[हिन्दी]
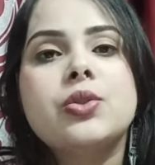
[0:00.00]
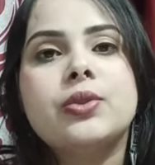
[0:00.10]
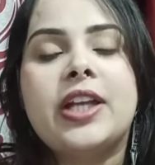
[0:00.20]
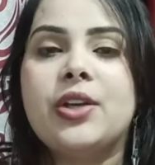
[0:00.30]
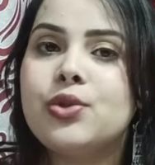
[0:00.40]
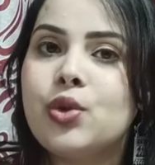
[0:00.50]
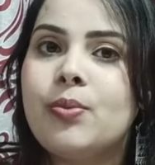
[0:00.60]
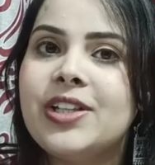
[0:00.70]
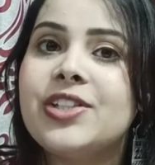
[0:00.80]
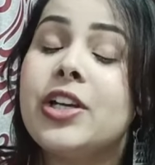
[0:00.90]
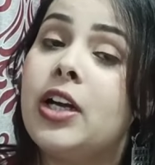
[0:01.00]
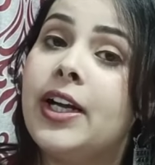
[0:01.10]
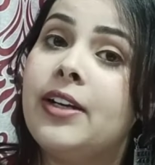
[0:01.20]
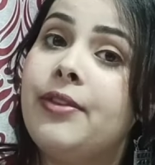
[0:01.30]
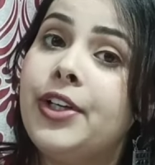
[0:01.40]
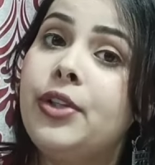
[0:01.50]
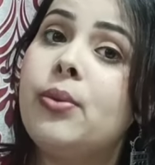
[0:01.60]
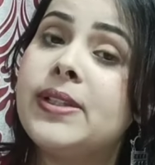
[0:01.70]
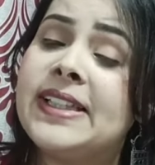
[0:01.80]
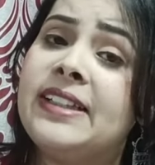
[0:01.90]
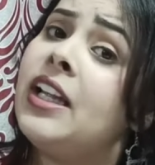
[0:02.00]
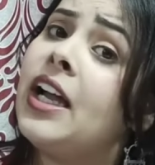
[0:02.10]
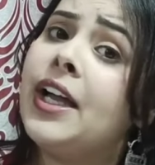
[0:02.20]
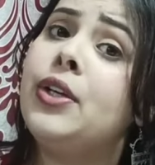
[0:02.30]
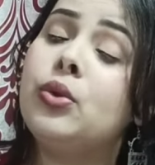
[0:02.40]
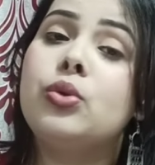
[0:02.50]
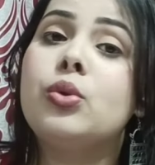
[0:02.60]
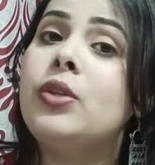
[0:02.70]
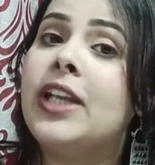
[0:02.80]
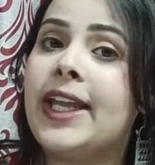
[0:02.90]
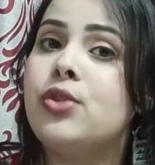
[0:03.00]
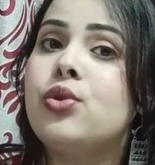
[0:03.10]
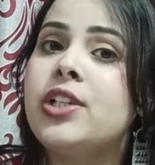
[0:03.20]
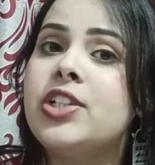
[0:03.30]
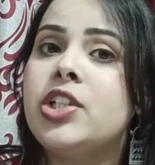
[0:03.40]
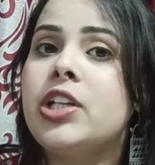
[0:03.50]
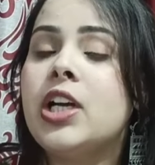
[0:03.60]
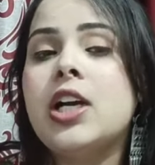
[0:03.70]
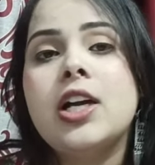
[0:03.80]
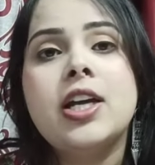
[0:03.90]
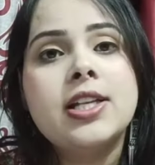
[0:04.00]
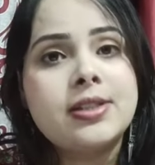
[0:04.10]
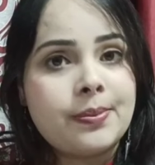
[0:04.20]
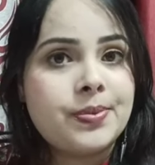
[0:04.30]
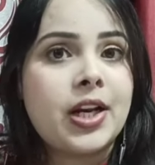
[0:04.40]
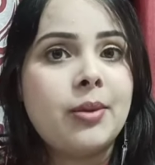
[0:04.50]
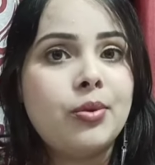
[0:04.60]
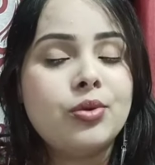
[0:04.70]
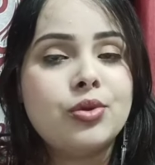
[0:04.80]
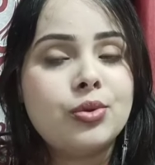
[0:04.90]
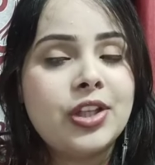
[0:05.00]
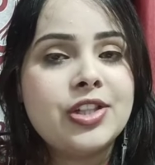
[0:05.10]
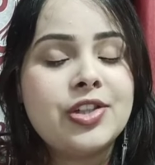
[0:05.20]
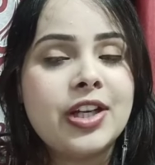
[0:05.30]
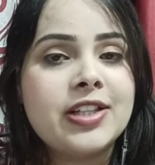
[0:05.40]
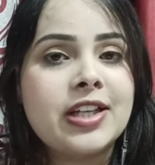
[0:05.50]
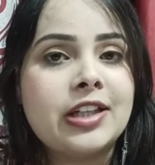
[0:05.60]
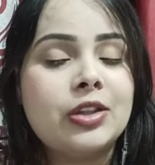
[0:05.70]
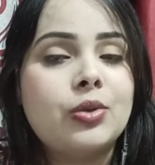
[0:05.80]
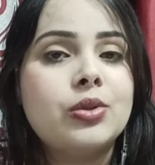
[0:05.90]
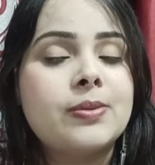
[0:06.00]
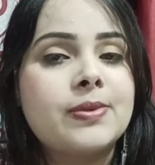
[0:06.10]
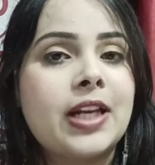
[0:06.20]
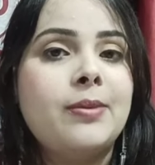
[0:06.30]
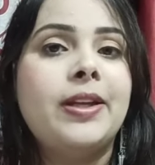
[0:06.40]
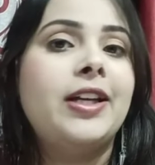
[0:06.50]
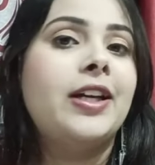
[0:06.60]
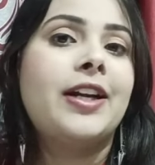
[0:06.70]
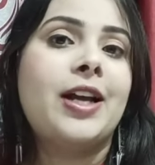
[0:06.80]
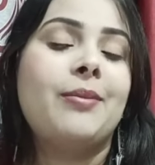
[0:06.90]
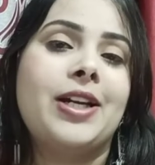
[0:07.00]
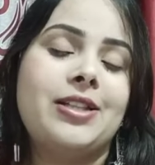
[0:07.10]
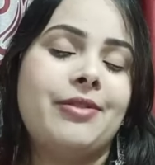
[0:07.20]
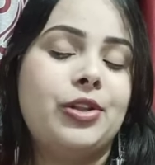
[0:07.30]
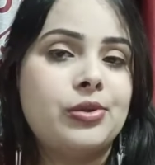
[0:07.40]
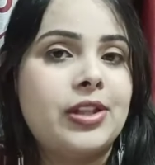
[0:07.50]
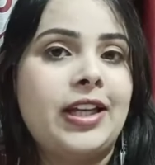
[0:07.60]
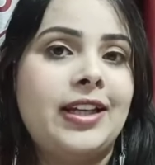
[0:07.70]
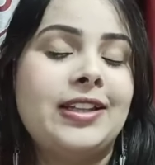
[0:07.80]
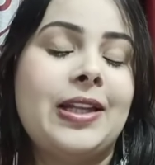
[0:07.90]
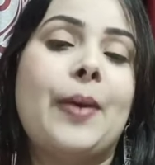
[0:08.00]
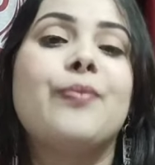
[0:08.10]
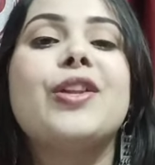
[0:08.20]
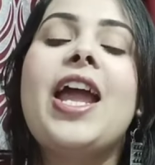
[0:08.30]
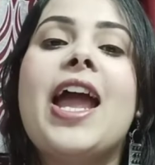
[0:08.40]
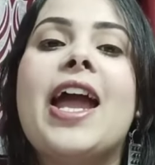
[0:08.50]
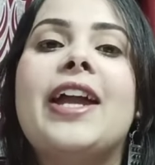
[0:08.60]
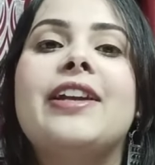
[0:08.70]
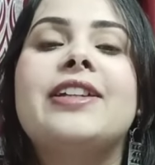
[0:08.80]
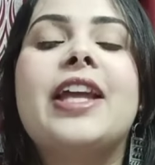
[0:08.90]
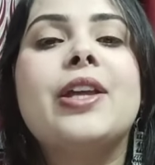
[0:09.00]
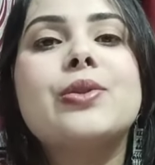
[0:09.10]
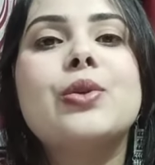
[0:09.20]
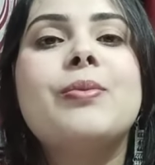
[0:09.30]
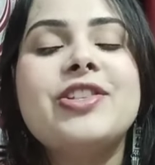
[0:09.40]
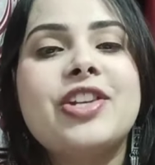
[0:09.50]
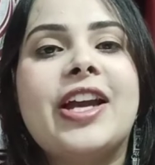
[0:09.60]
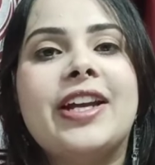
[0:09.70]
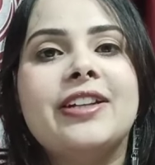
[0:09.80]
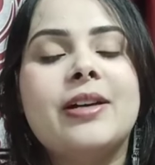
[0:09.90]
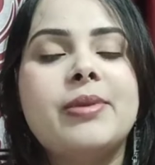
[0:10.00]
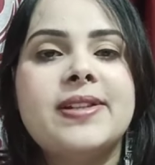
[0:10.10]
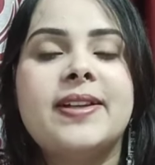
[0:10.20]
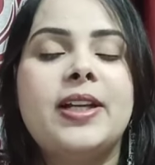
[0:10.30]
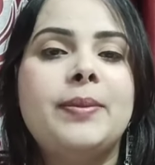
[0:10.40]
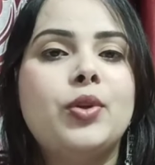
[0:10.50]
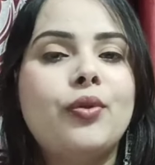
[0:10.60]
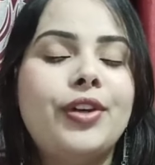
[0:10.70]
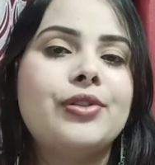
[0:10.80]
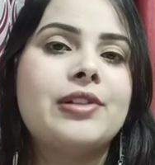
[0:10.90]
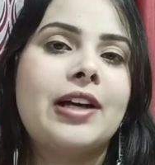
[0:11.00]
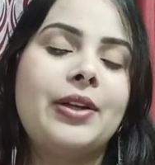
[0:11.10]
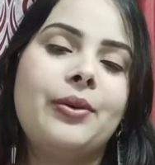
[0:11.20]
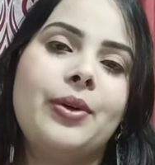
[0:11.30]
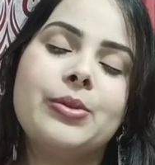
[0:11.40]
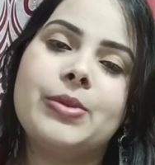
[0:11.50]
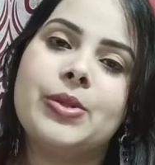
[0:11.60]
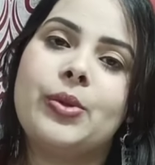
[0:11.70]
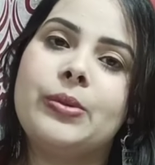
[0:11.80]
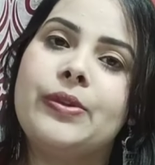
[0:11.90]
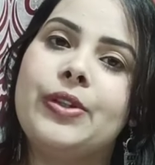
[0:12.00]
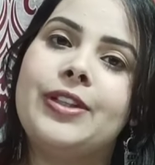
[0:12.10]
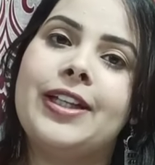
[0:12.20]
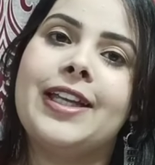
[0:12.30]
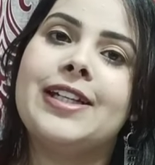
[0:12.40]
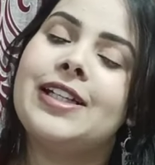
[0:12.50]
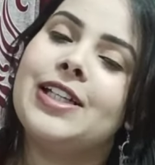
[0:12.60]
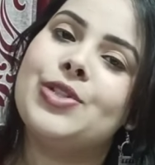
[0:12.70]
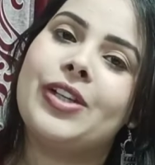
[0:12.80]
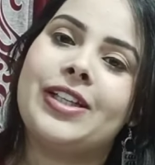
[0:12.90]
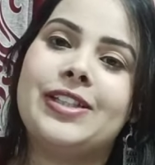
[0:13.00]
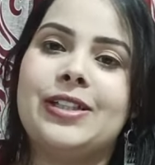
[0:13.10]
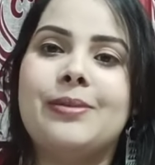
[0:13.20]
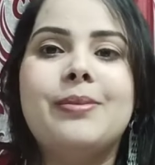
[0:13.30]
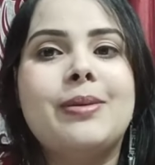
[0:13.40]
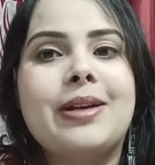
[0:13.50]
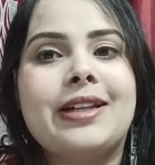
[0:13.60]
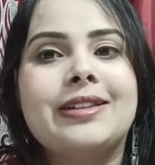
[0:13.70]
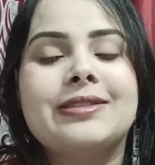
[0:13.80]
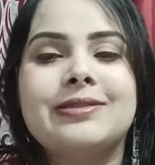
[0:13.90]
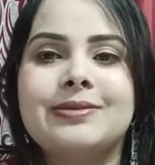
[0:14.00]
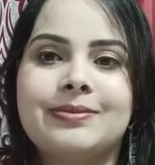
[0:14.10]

सो थैंक यू सो मच एंड वीडियो पसंद आई हो तो लाइक जरूर कीजिएगा सब्सक्राइब करो जरूर कीजिएगा चैनल को सब्सक्राइब नहीं कर रहे हैं आप गाइस वीडियोस देख लेते हैं एंड थैंक यू सो मच एंड अभी तक इनके दो वीडियोस आ रही होगी उसमें से कोई वीडियो देखिए एंजॉय कीजिए बाय बाय